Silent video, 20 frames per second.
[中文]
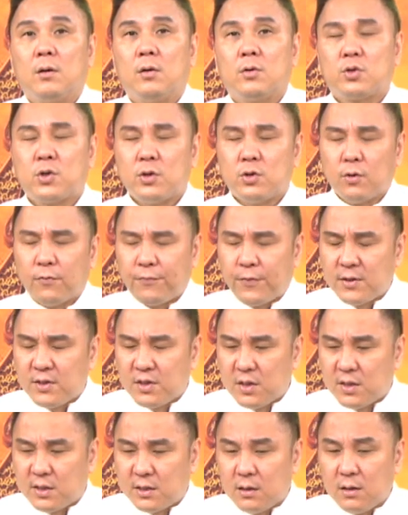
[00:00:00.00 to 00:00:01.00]
哦，所以说分
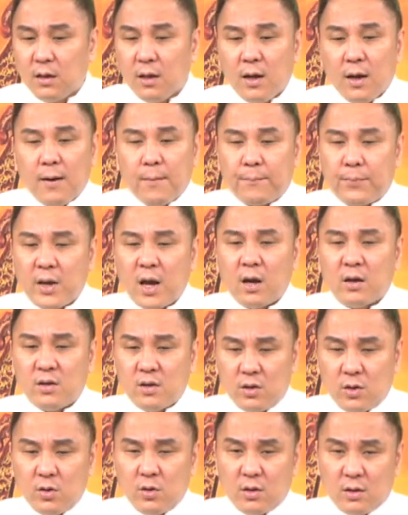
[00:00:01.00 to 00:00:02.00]
析师不要
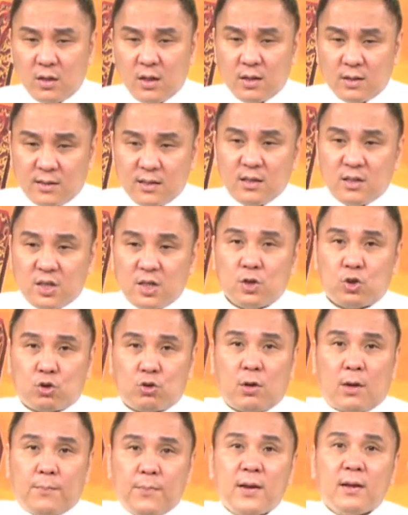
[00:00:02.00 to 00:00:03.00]
你自己
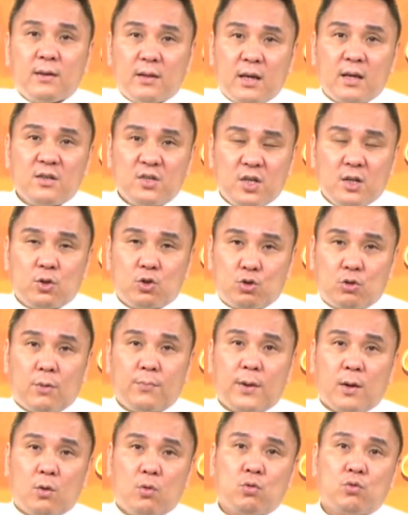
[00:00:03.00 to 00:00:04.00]
随便连线，
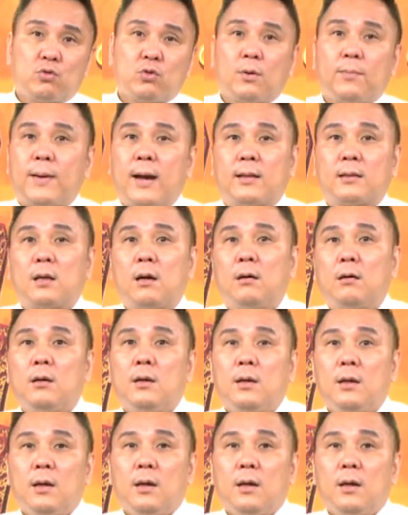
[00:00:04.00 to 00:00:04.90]
随便胡说八道。